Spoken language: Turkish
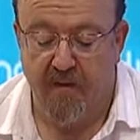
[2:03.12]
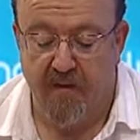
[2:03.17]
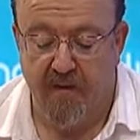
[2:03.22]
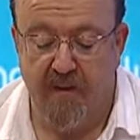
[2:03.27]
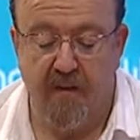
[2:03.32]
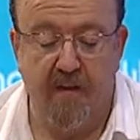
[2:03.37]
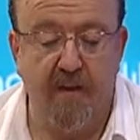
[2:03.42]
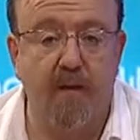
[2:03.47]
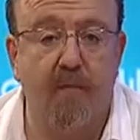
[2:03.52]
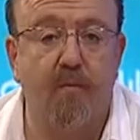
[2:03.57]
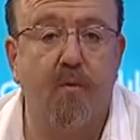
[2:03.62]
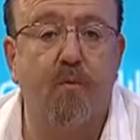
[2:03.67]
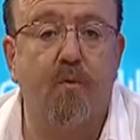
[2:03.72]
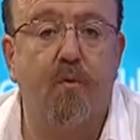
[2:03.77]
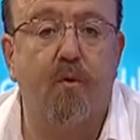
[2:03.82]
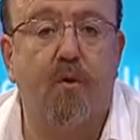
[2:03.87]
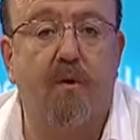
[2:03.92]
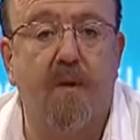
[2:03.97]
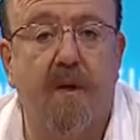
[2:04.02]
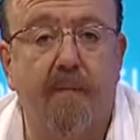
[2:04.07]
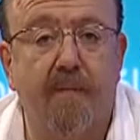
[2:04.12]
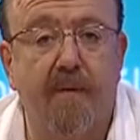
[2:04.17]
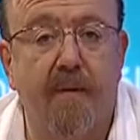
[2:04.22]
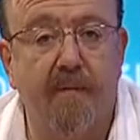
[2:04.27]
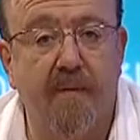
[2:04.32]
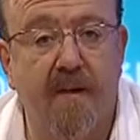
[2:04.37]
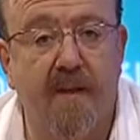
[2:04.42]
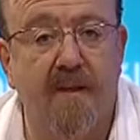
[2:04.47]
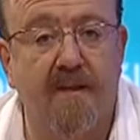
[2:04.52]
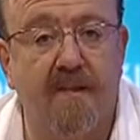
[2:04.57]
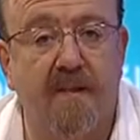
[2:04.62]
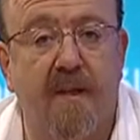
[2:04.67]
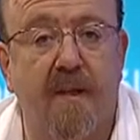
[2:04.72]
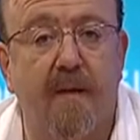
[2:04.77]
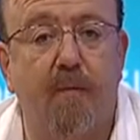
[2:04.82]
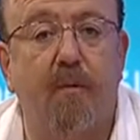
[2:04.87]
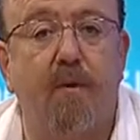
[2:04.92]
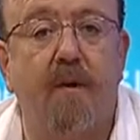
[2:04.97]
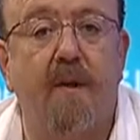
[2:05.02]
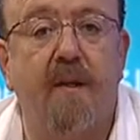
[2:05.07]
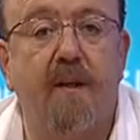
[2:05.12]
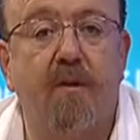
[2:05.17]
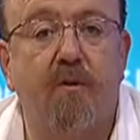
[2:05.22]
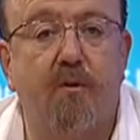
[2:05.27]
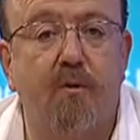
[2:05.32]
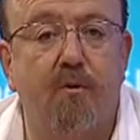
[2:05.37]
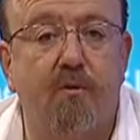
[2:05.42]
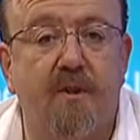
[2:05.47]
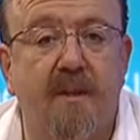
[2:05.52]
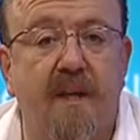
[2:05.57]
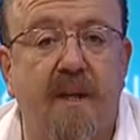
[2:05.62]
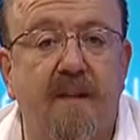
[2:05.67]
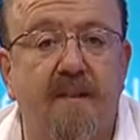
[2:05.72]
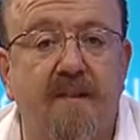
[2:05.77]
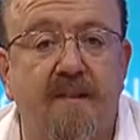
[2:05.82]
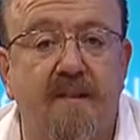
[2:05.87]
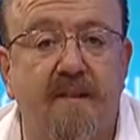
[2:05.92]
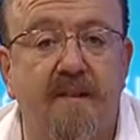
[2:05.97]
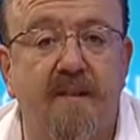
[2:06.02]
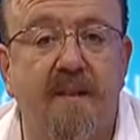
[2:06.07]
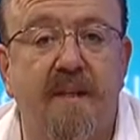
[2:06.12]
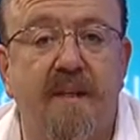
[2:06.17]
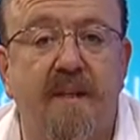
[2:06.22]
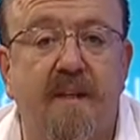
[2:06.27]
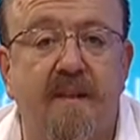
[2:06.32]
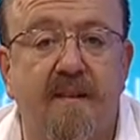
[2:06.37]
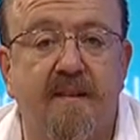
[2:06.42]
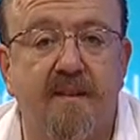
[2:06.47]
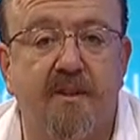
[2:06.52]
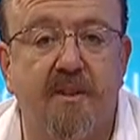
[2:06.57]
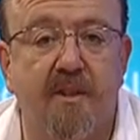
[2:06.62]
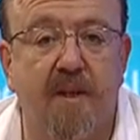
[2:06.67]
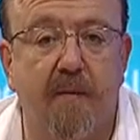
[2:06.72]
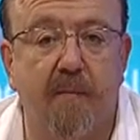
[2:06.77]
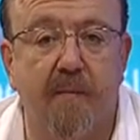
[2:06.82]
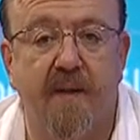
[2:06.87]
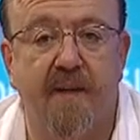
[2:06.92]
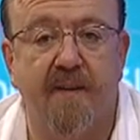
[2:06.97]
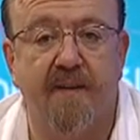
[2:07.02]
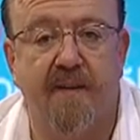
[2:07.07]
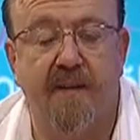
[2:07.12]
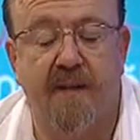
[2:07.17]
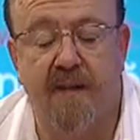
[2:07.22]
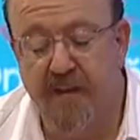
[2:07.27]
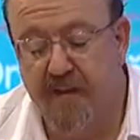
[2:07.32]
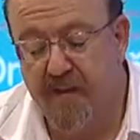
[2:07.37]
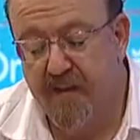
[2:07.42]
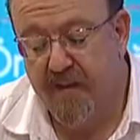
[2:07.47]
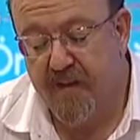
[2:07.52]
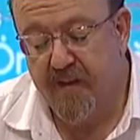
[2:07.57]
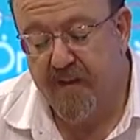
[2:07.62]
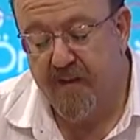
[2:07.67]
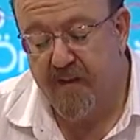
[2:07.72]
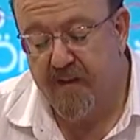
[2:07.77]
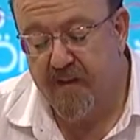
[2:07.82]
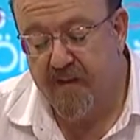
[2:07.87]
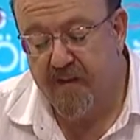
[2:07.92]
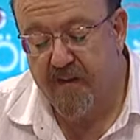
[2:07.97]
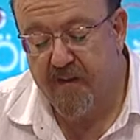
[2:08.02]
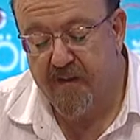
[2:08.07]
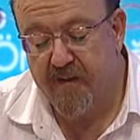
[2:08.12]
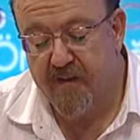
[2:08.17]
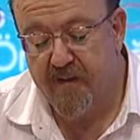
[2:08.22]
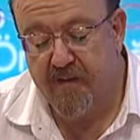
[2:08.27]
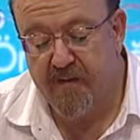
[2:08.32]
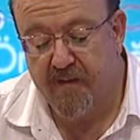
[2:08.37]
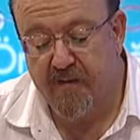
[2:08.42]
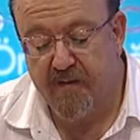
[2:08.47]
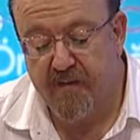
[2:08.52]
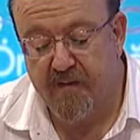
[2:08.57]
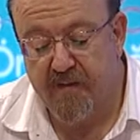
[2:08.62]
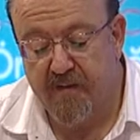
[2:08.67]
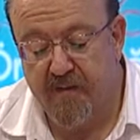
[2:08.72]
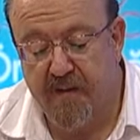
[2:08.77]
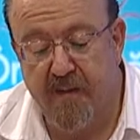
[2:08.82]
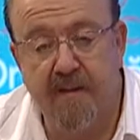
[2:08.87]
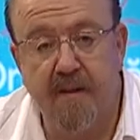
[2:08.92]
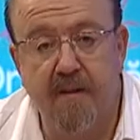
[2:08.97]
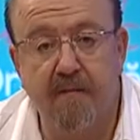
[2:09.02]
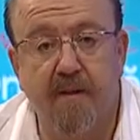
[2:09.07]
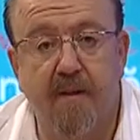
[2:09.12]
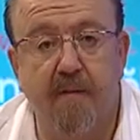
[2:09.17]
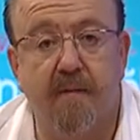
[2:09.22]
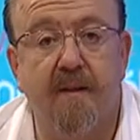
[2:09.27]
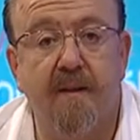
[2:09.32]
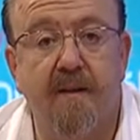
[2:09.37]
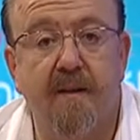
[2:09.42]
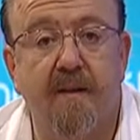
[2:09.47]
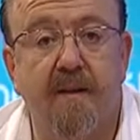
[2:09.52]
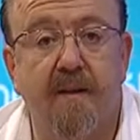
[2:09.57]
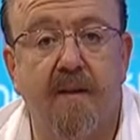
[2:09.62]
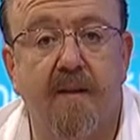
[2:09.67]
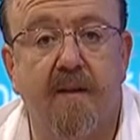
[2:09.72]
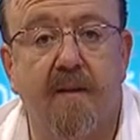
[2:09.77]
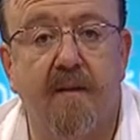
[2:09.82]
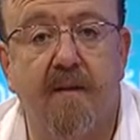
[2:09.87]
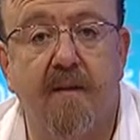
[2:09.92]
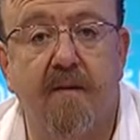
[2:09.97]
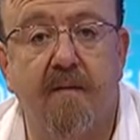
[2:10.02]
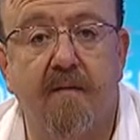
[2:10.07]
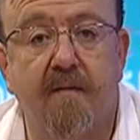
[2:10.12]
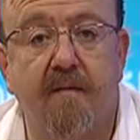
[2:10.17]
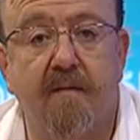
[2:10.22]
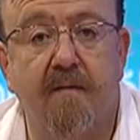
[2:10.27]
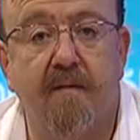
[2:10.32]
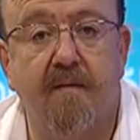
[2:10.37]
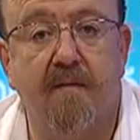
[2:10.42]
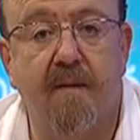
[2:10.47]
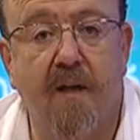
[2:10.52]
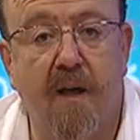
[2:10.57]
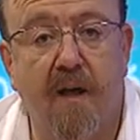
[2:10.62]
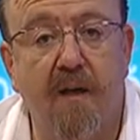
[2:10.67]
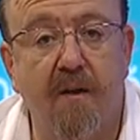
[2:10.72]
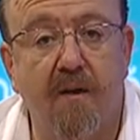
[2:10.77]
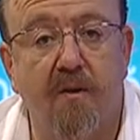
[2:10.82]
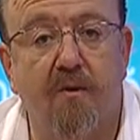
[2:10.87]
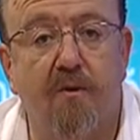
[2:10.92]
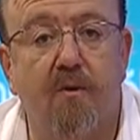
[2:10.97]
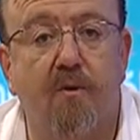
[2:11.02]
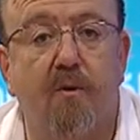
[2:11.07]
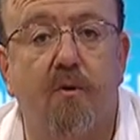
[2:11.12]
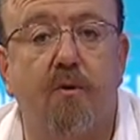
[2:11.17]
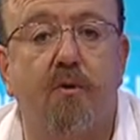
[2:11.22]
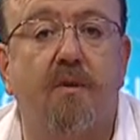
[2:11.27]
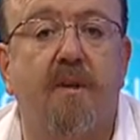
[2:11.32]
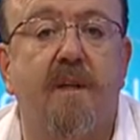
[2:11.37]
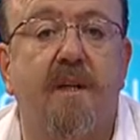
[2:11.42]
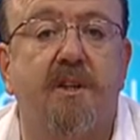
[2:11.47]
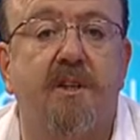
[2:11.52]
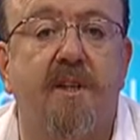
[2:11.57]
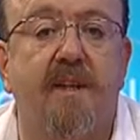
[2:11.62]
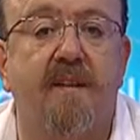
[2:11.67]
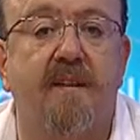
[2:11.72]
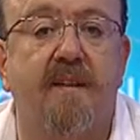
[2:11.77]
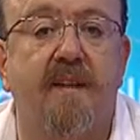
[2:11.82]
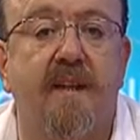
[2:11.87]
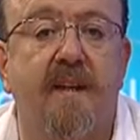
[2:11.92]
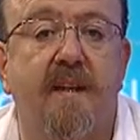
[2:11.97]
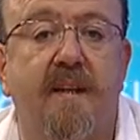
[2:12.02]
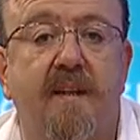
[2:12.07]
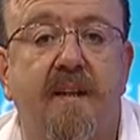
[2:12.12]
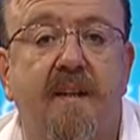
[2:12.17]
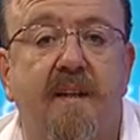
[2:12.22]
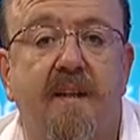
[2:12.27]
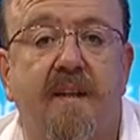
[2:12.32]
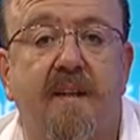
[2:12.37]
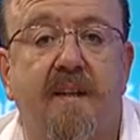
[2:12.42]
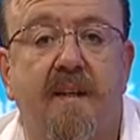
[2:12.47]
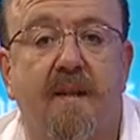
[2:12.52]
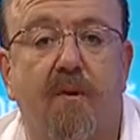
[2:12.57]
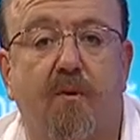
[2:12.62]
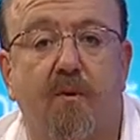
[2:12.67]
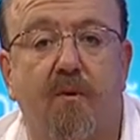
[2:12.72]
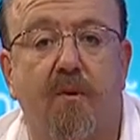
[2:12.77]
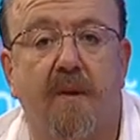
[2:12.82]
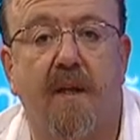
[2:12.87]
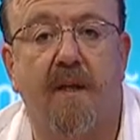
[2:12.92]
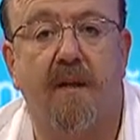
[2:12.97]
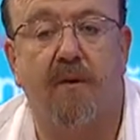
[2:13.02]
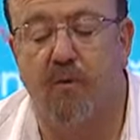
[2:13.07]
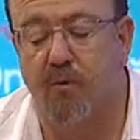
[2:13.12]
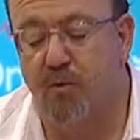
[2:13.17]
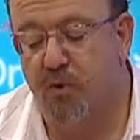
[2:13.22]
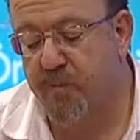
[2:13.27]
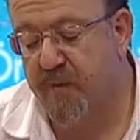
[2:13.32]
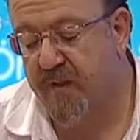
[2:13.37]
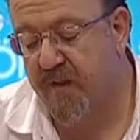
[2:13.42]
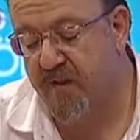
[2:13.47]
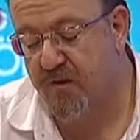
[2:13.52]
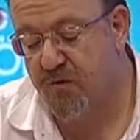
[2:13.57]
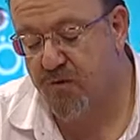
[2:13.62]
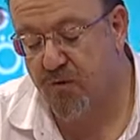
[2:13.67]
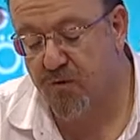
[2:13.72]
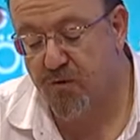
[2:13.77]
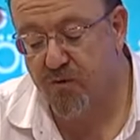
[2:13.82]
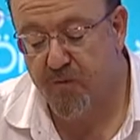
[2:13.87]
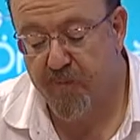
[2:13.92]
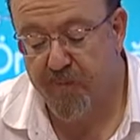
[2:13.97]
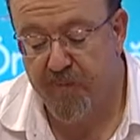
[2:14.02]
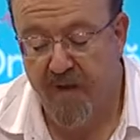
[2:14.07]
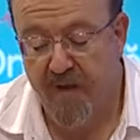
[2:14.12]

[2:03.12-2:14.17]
e, bu programda biraz daha böyle güncel, sizin ilginizi çekme adına ee, dediğim gibi e, daha günlük yaşantıya ilgili konularla konuşmak istiyoruz.